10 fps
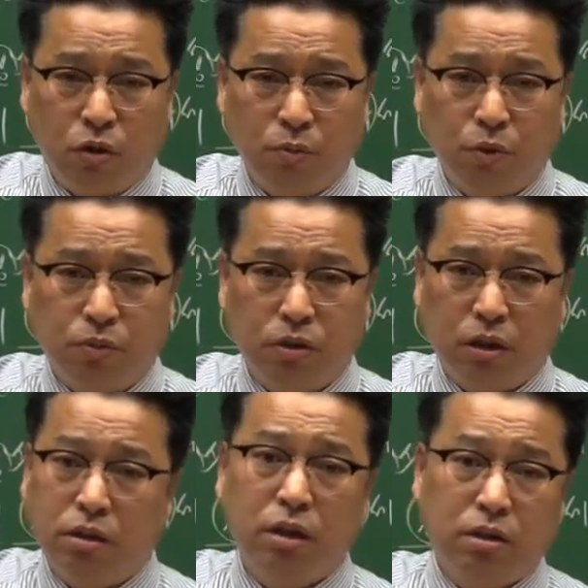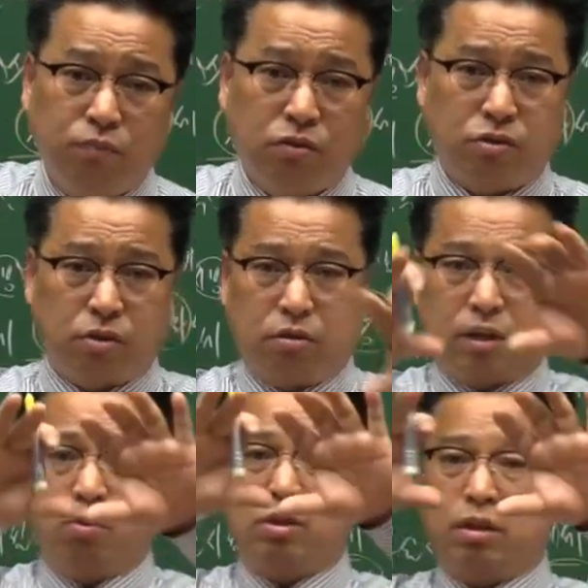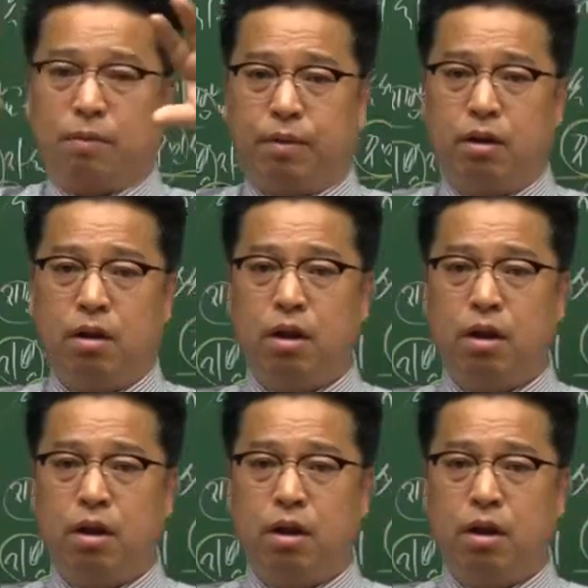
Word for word: 어린도 없죠 근데 그때는 진짜 부었어요 내고장 담배